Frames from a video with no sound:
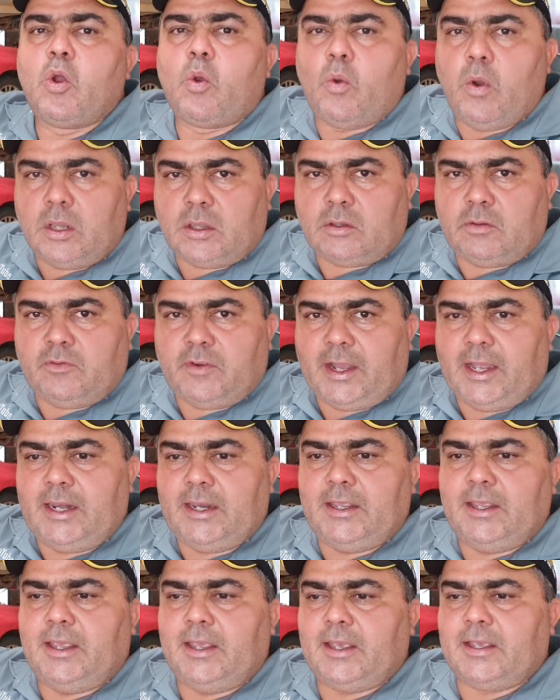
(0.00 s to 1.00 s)
Quanto
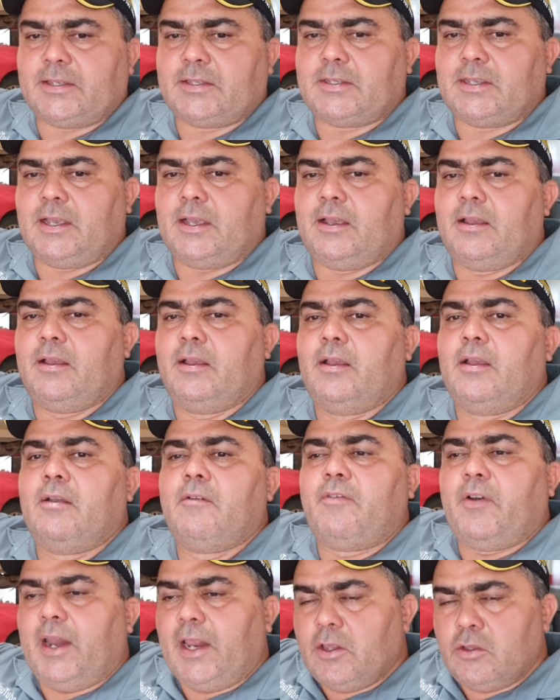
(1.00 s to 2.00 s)
vale essa...
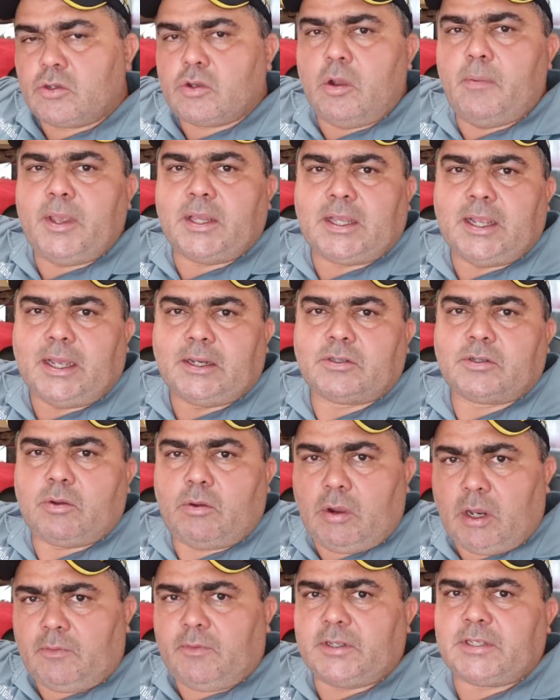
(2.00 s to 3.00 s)
Fala aí nos comentários,
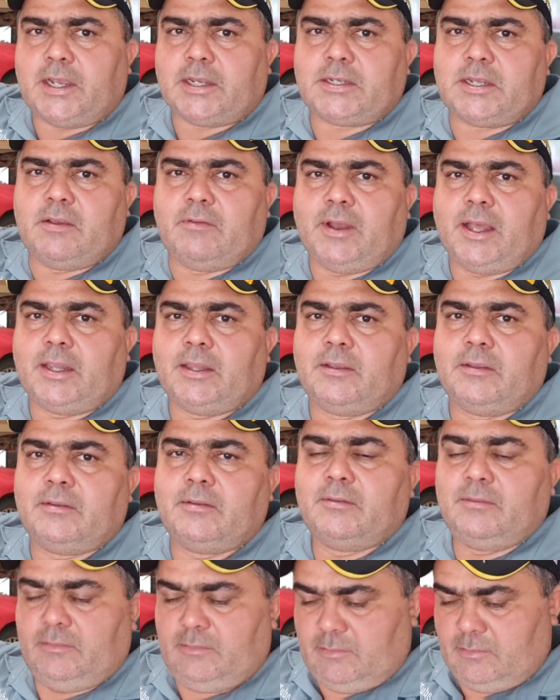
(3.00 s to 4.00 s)
quanto você acha que vale?
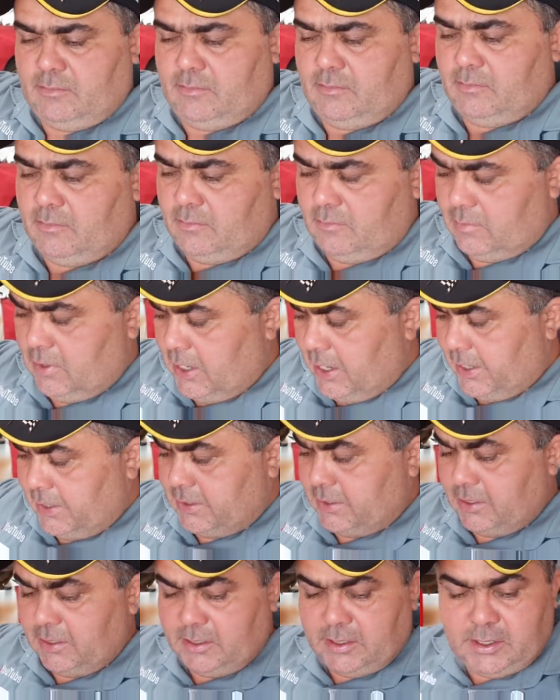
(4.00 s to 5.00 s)

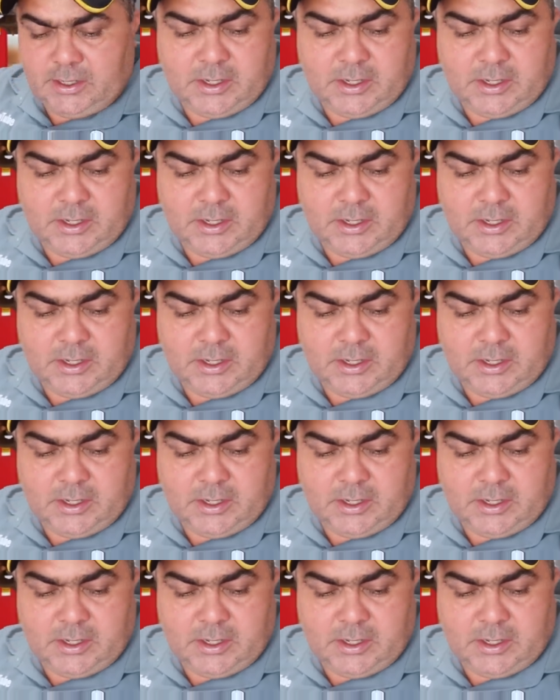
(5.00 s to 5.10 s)
Beleza?